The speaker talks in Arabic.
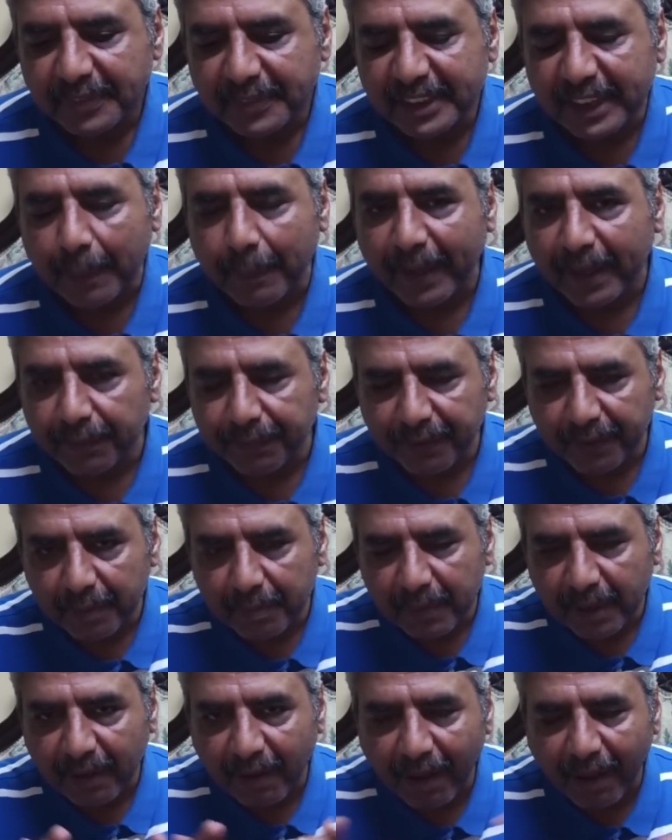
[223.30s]
طبعا في
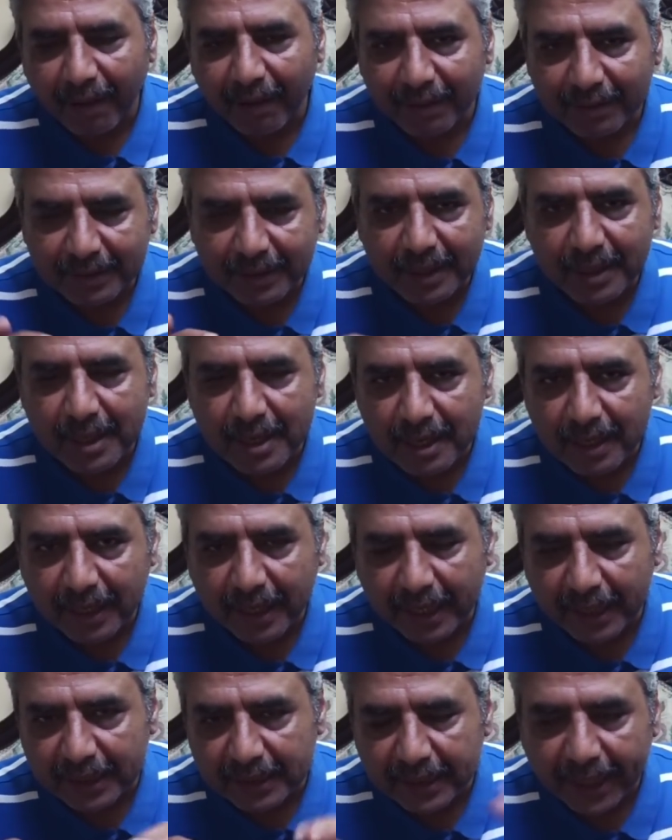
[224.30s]
المرحله دي
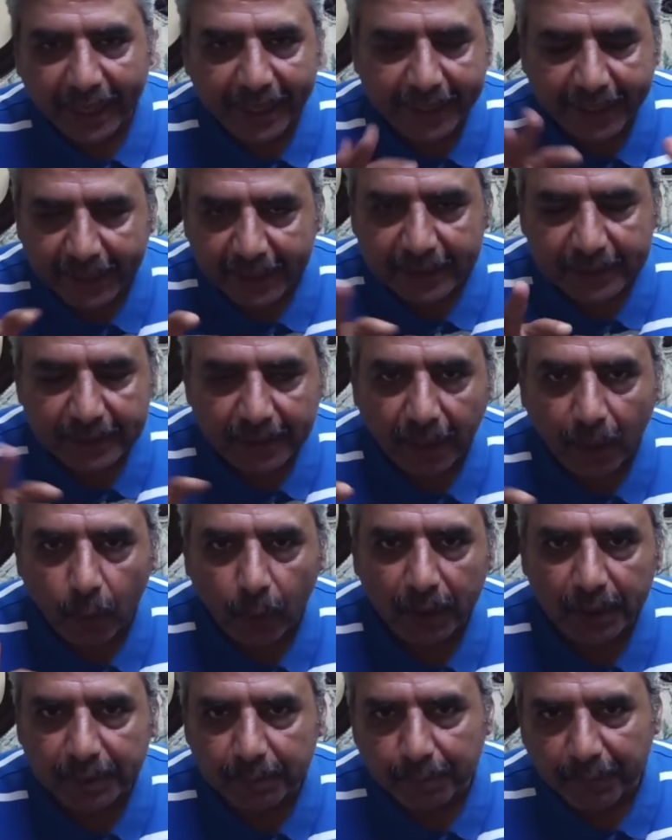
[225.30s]
كانت حنان
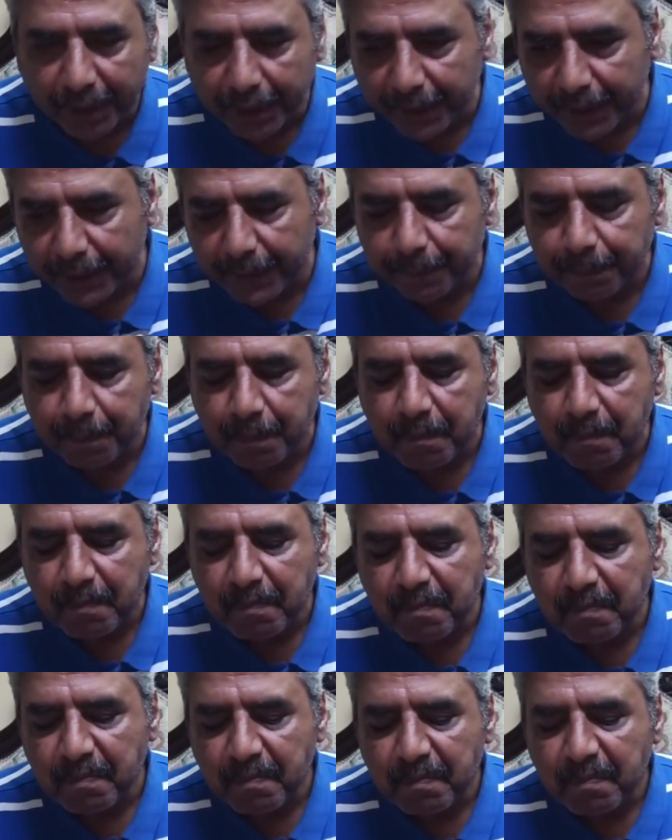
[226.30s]
اتدهورت مني
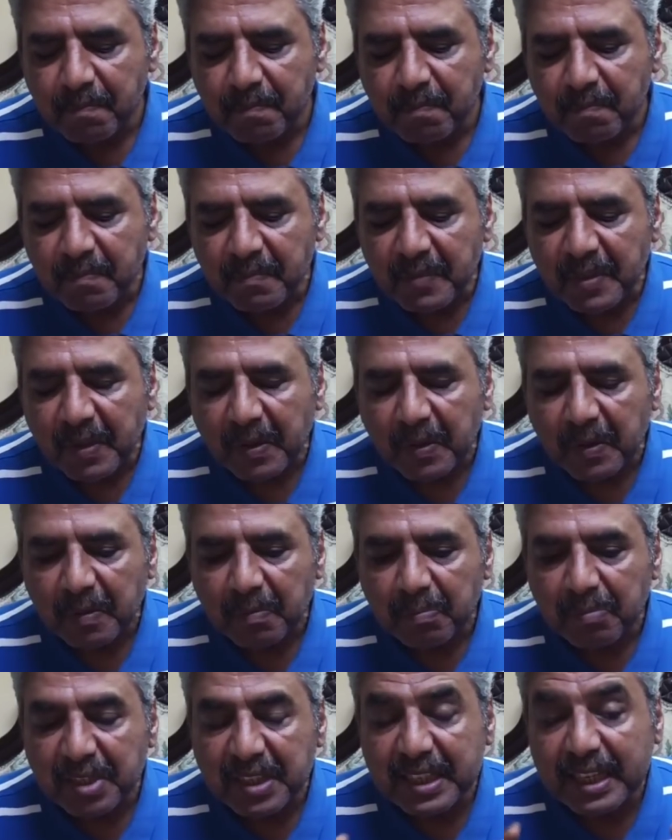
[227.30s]

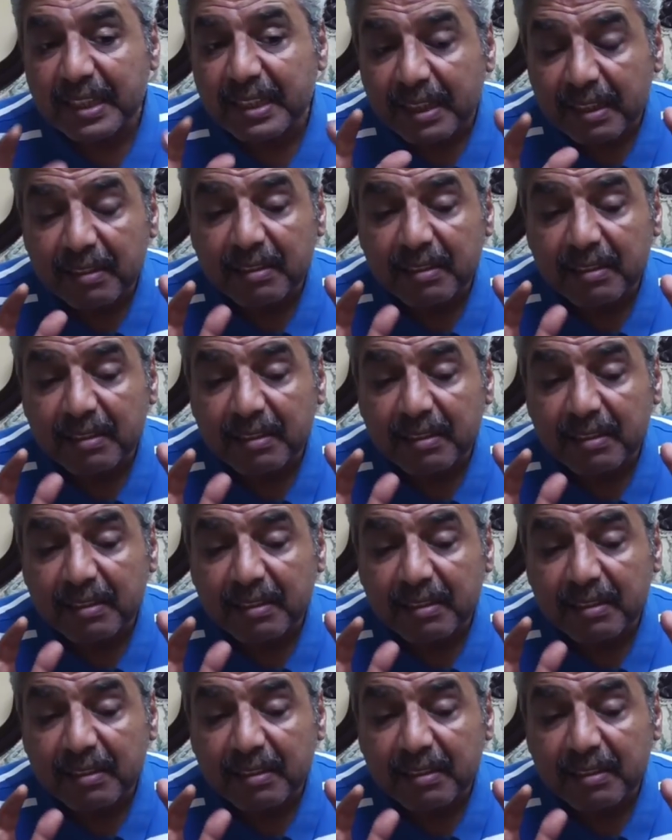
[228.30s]
بالذات ان